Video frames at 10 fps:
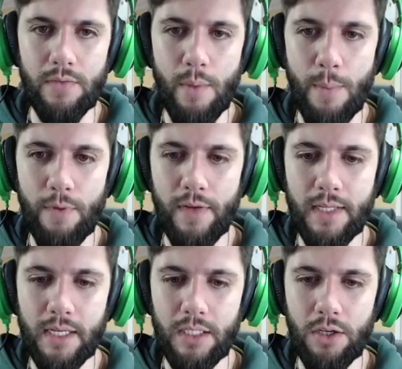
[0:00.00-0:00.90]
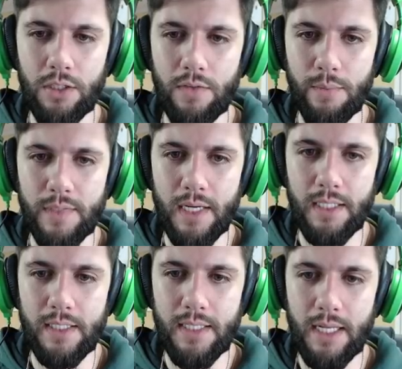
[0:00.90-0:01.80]
Já é, vamos aproveitar aqui, ó. Já vamos sair
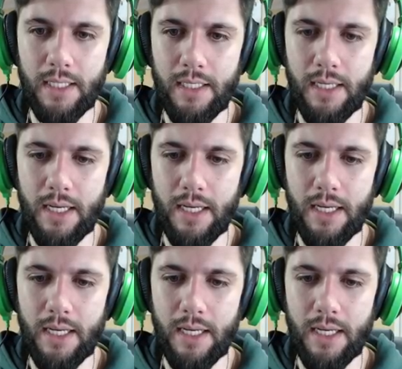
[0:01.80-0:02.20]
aqui desse lado aqui,